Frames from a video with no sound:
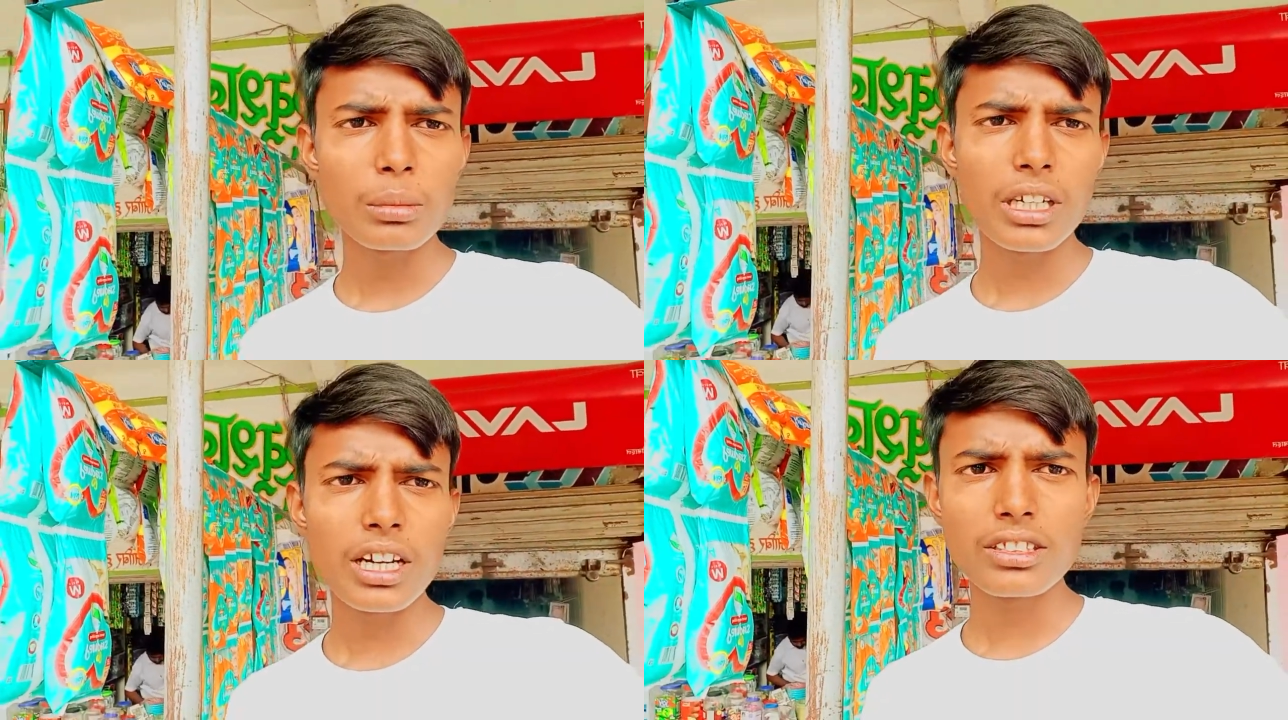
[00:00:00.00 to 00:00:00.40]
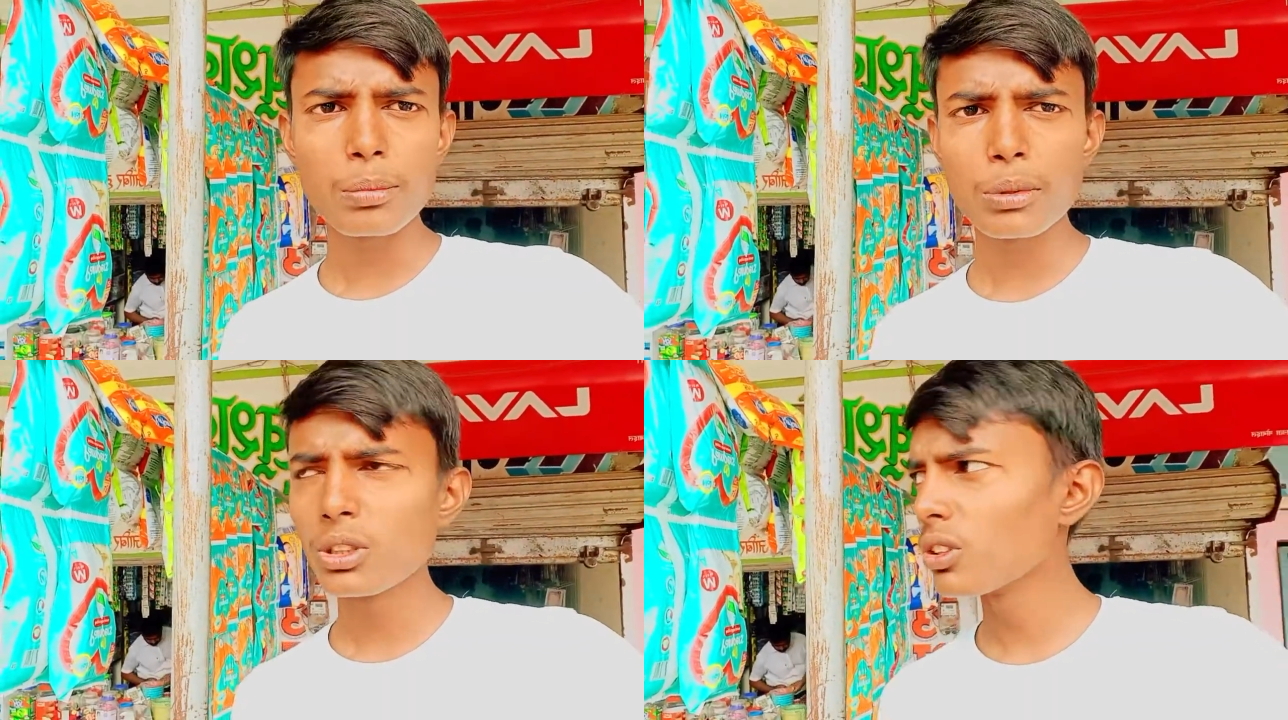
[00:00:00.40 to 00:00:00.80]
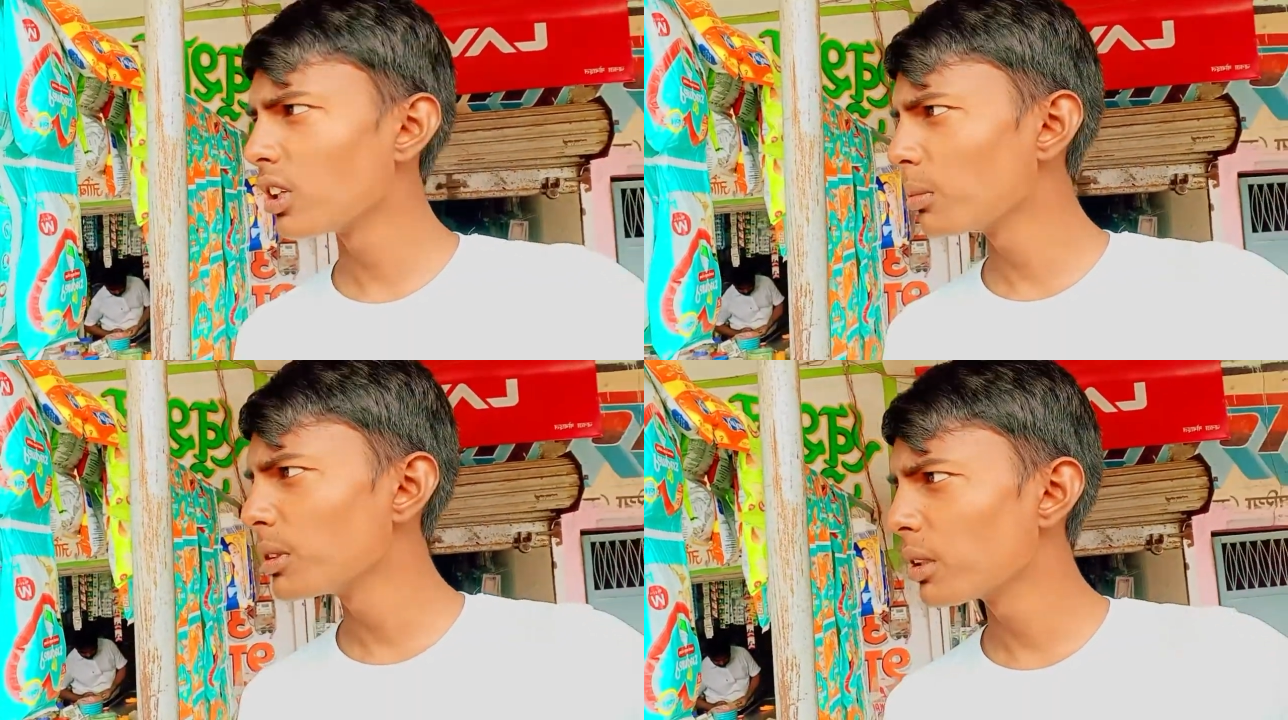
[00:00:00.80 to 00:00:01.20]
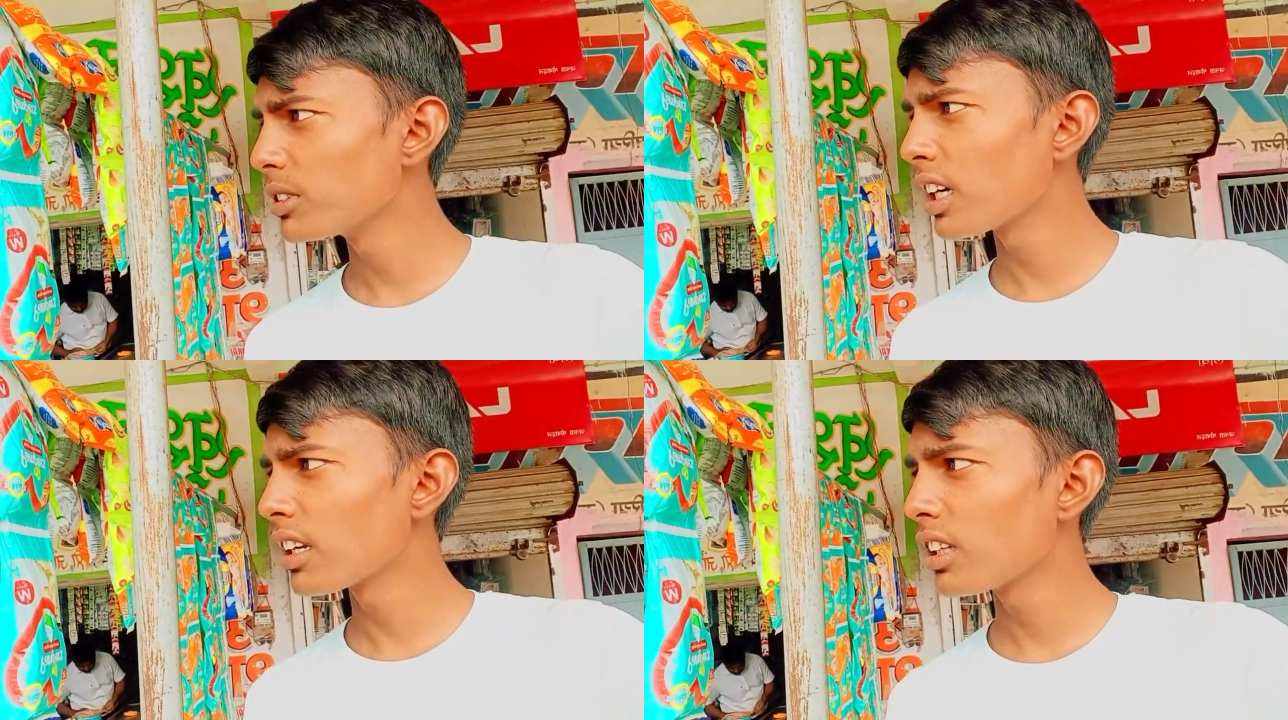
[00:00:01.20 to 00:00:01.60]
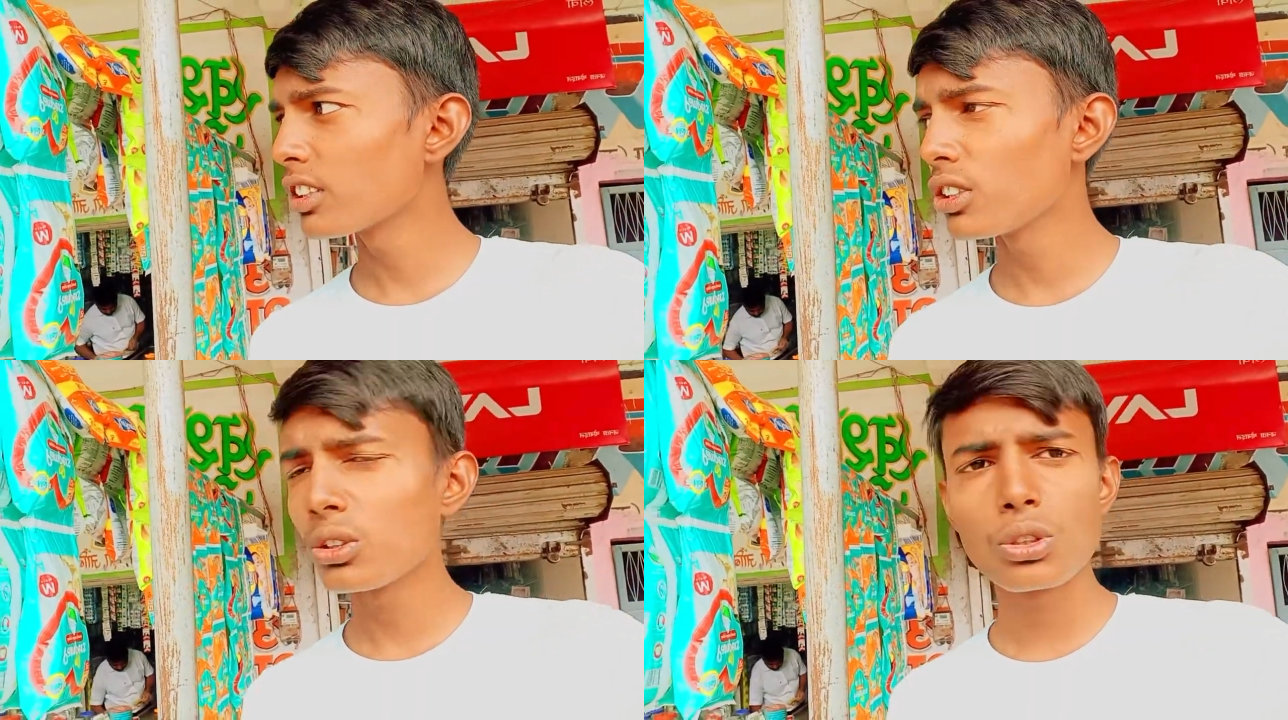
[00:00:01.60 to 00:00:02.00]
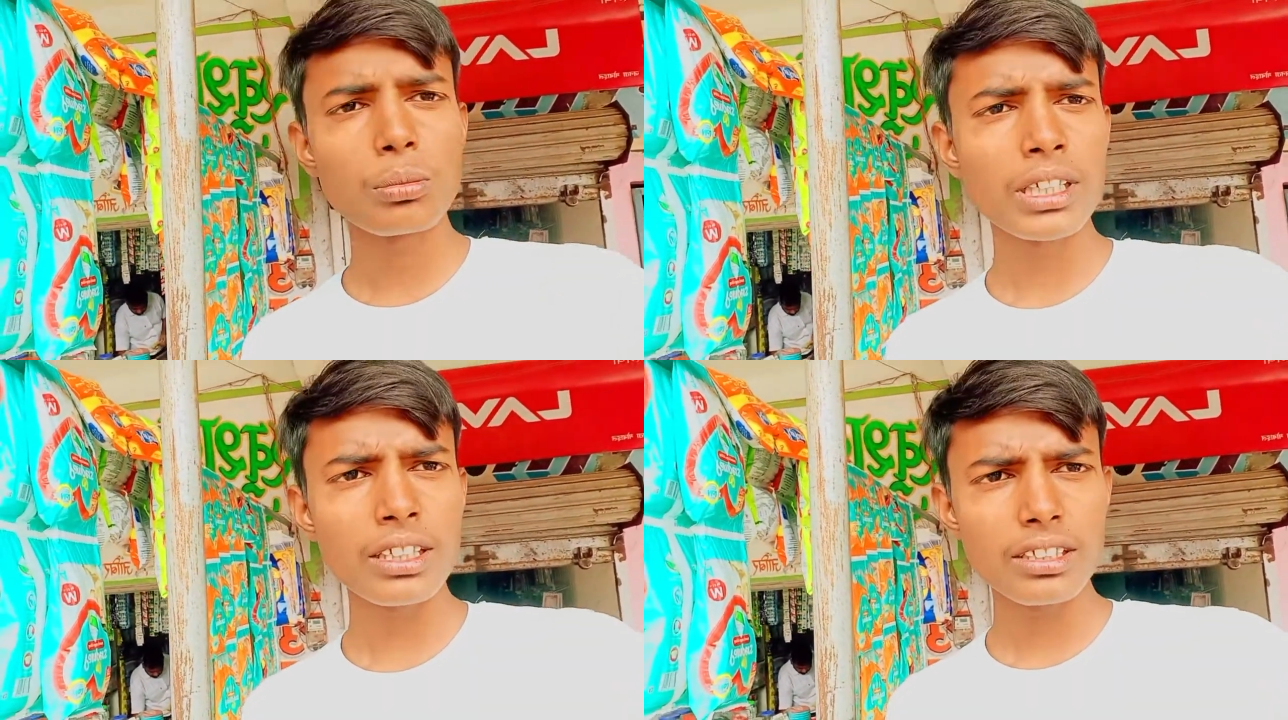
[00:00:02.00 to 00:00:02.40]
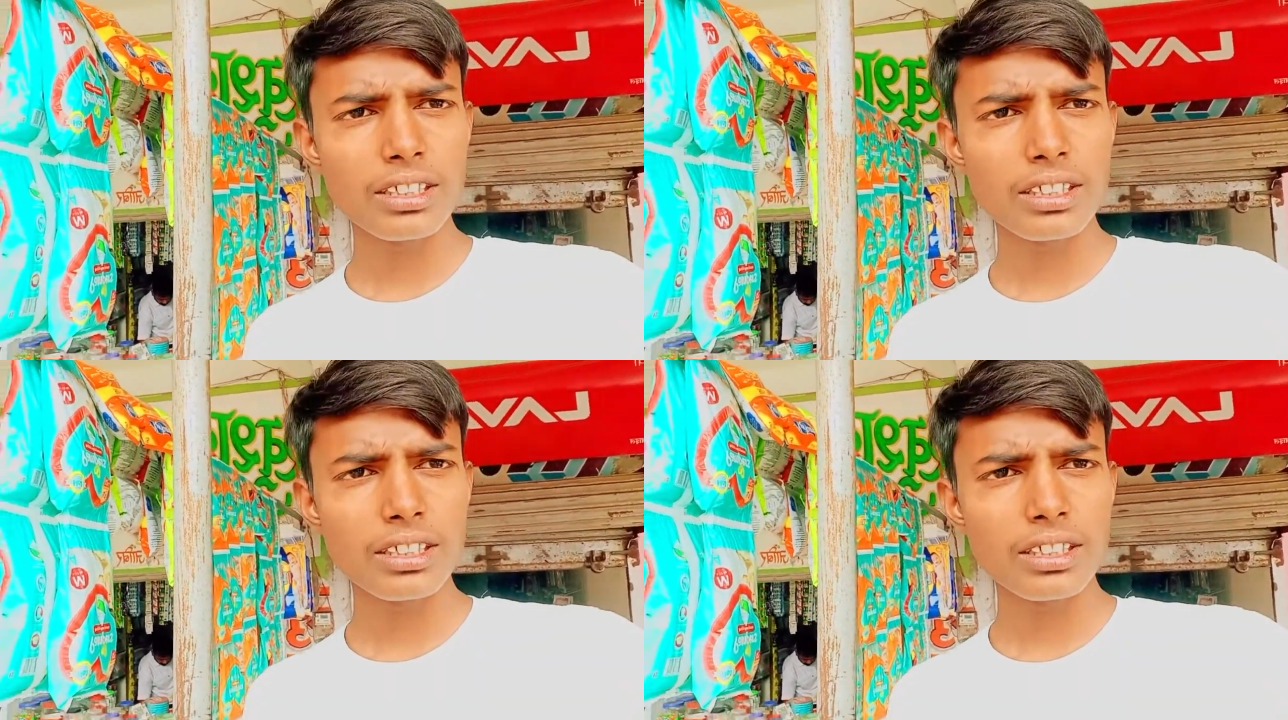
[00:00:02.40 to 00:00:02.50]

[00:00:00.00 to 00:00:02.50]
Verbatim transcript: तब गाइज आप लोग अभी हम जा रहे हैं किधरों घूमने